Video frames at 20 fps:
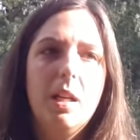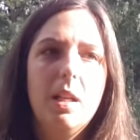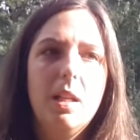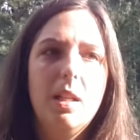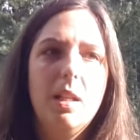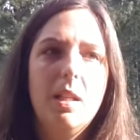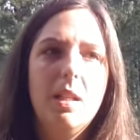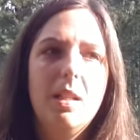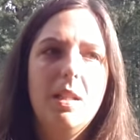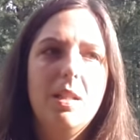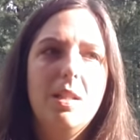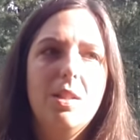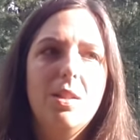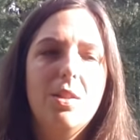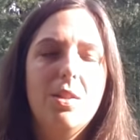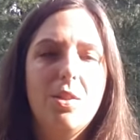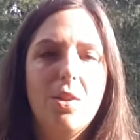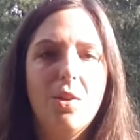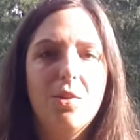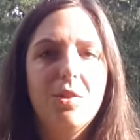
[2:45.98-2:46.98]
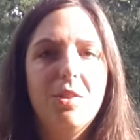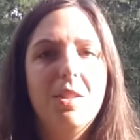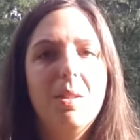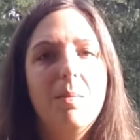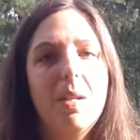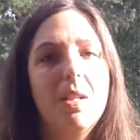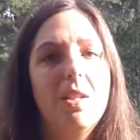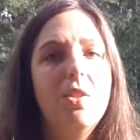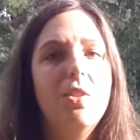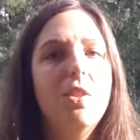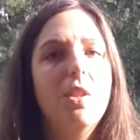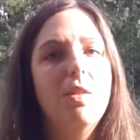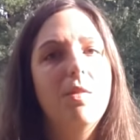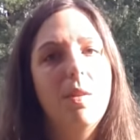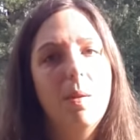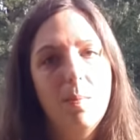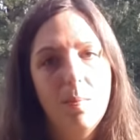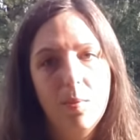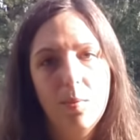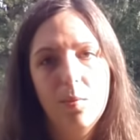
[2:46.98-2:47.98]
i stąd te magiczne
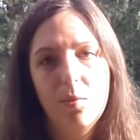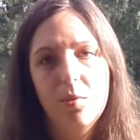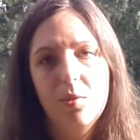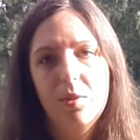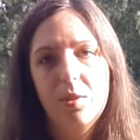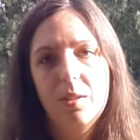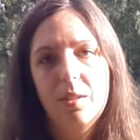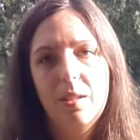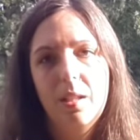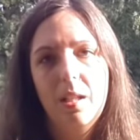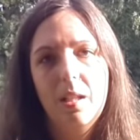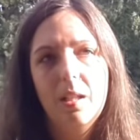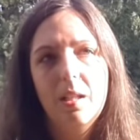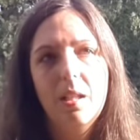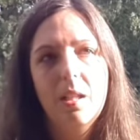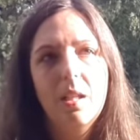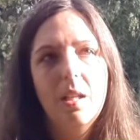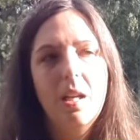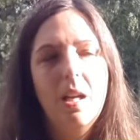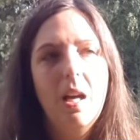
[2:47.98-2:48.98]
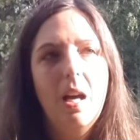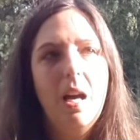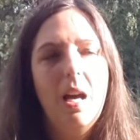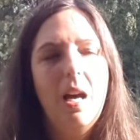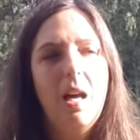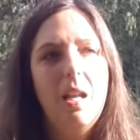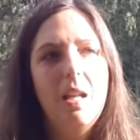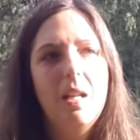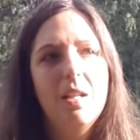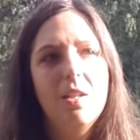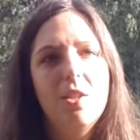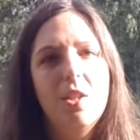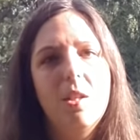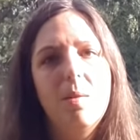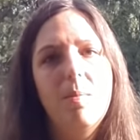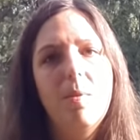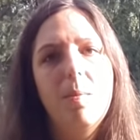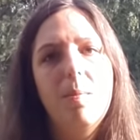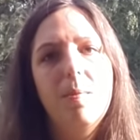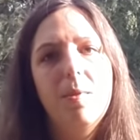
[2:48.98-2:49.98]
dwa punkty, tak? Ale
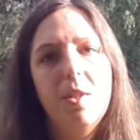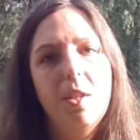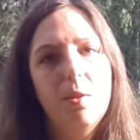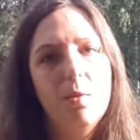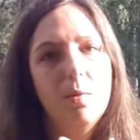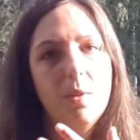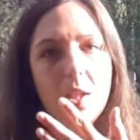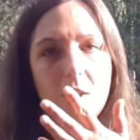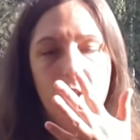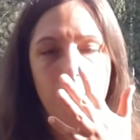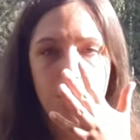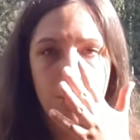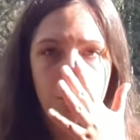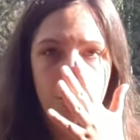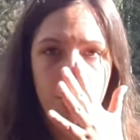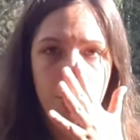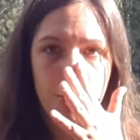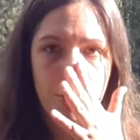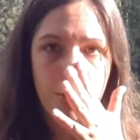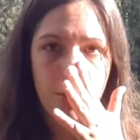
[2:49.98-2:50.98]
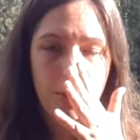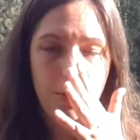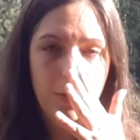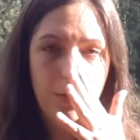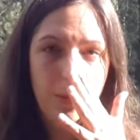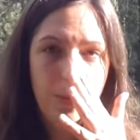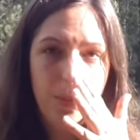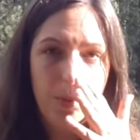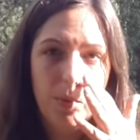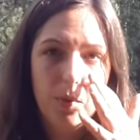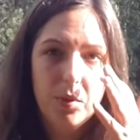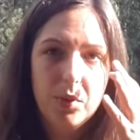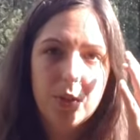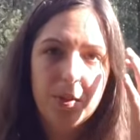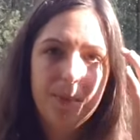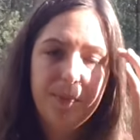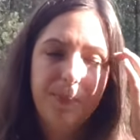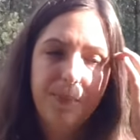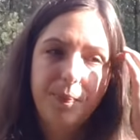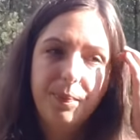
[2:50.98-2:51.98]
jeżeli potrenujecie troszeczkę
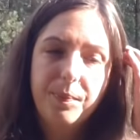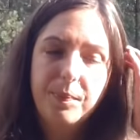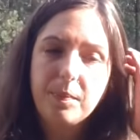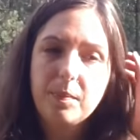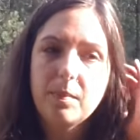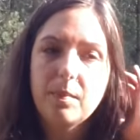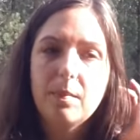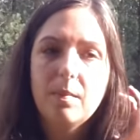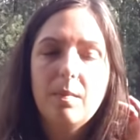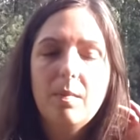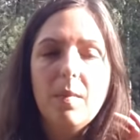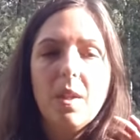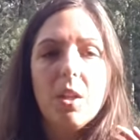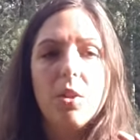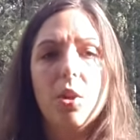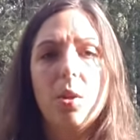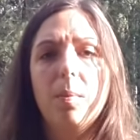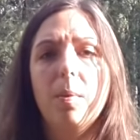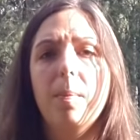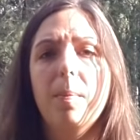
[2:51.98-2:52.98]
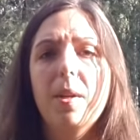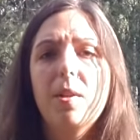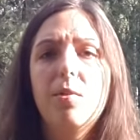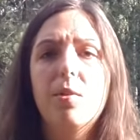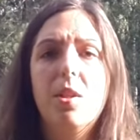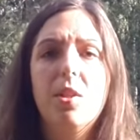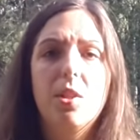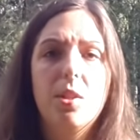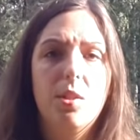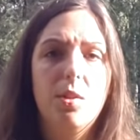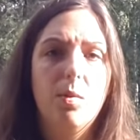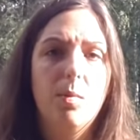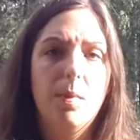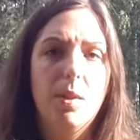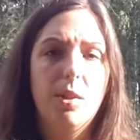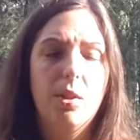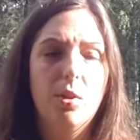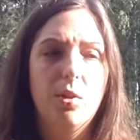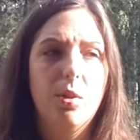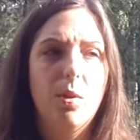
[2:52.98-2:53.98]
dwupunkt, trochę popracujecie z tą
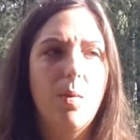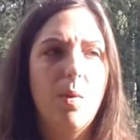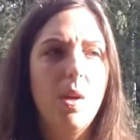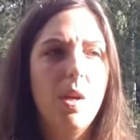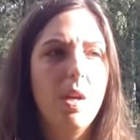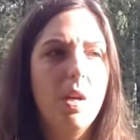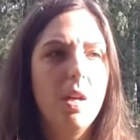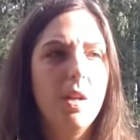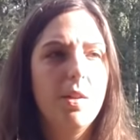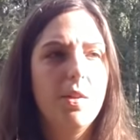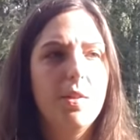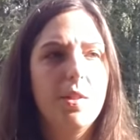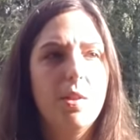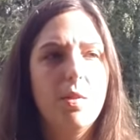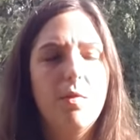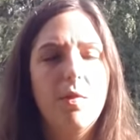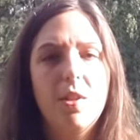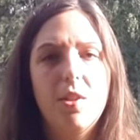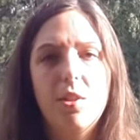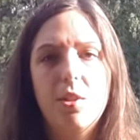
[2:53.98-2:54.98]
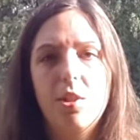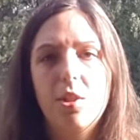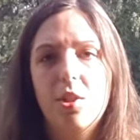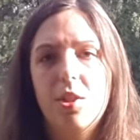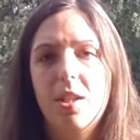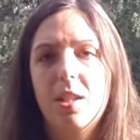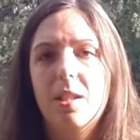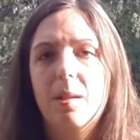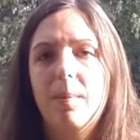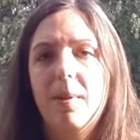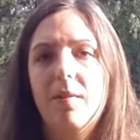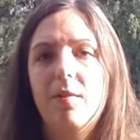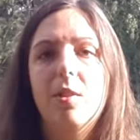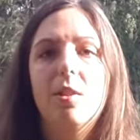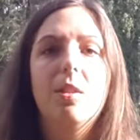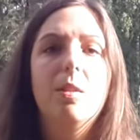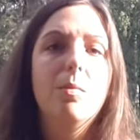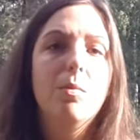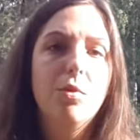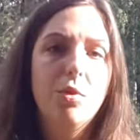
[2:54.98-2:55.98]
metodą, to zauważycie, że tak
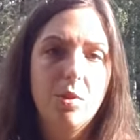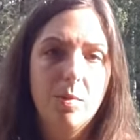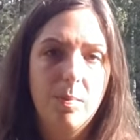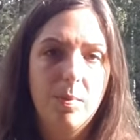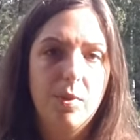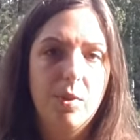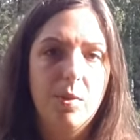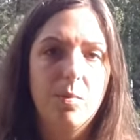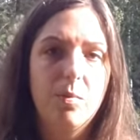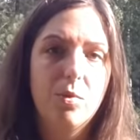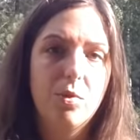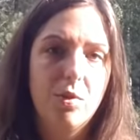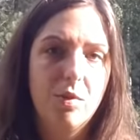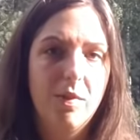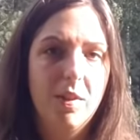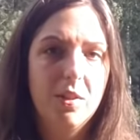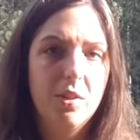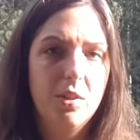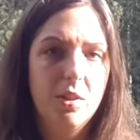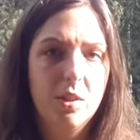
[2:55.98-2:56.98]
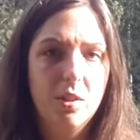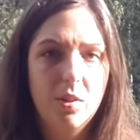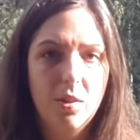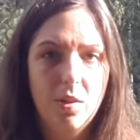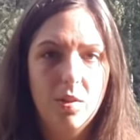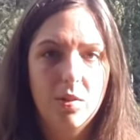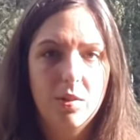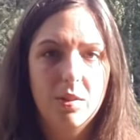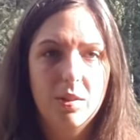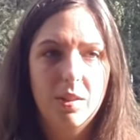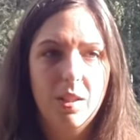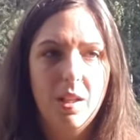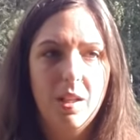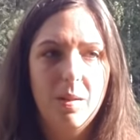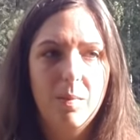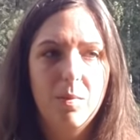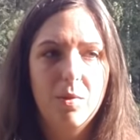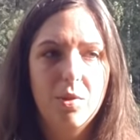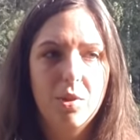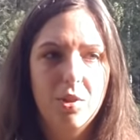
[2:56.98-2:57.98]
naprawdę nie musicie potem używać tych rąk,
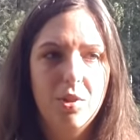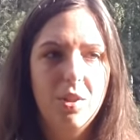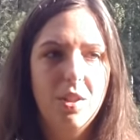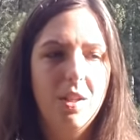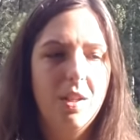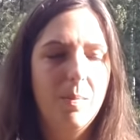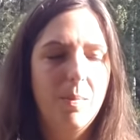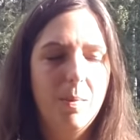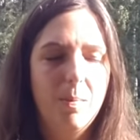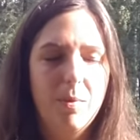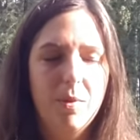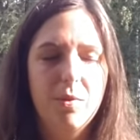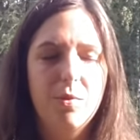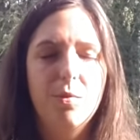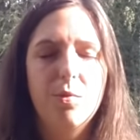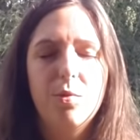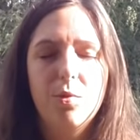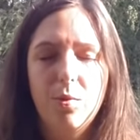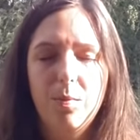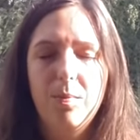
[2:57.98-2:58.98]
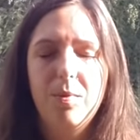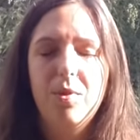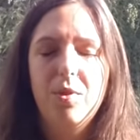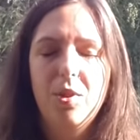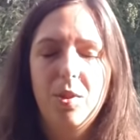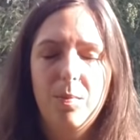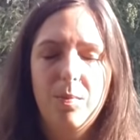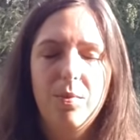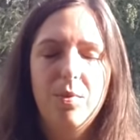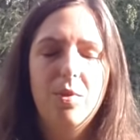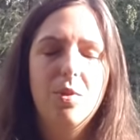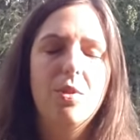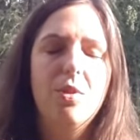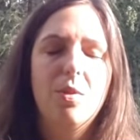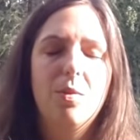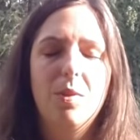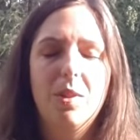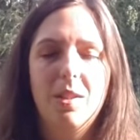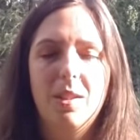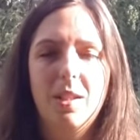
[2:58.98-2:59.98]
tak? Możecie po prostu skupić się, puścić
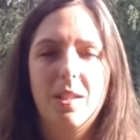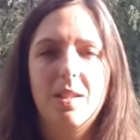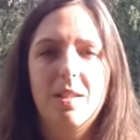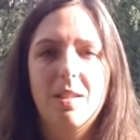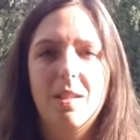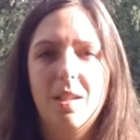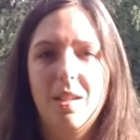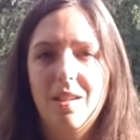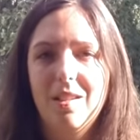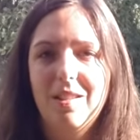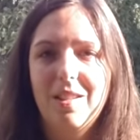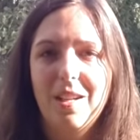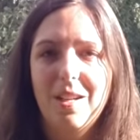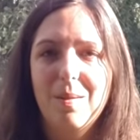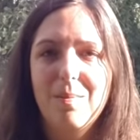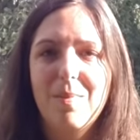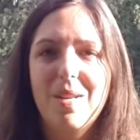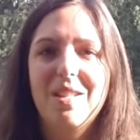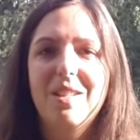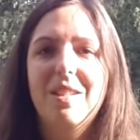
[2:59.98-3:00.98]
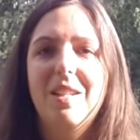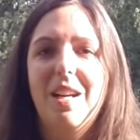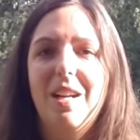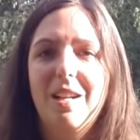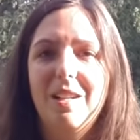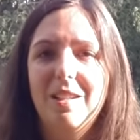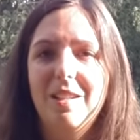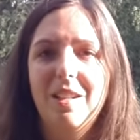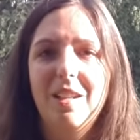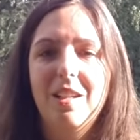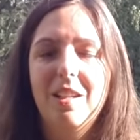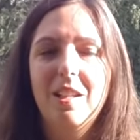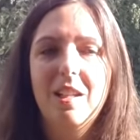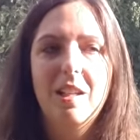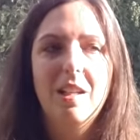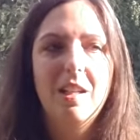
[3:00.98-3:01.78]
tą intencję tak mentalnie